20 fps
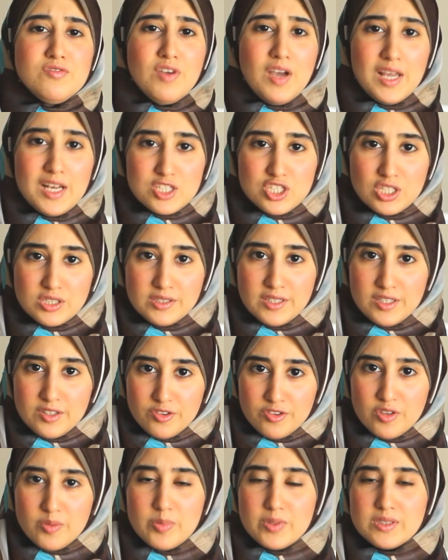فعلشان ده
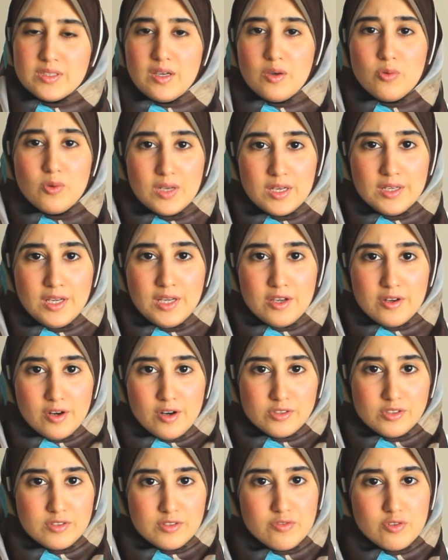يتظبط اولا
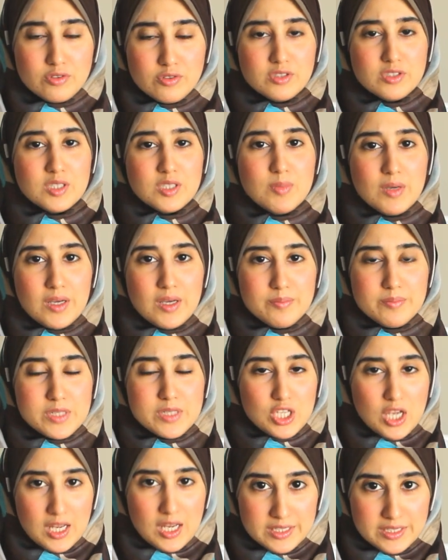حراره الفرن تبقى
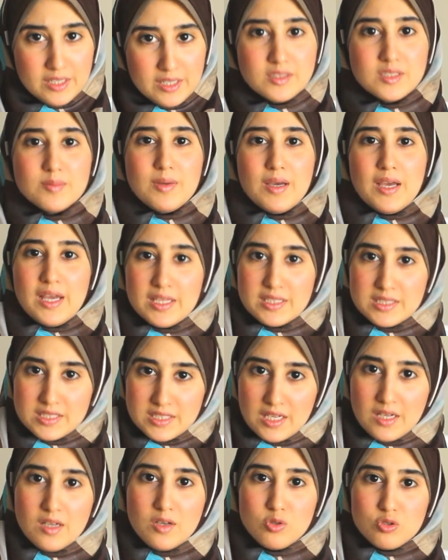مش عاليه تبقى
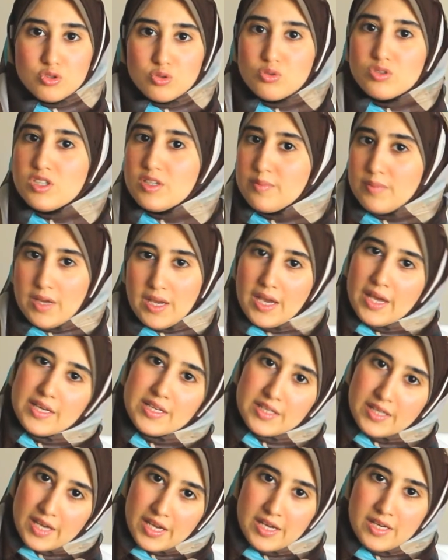هاديه خصوصا مع
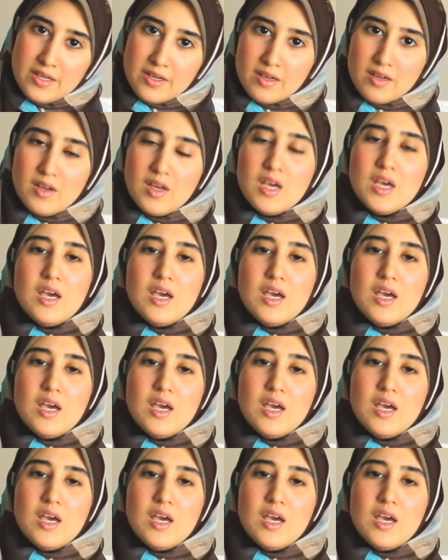اي كيك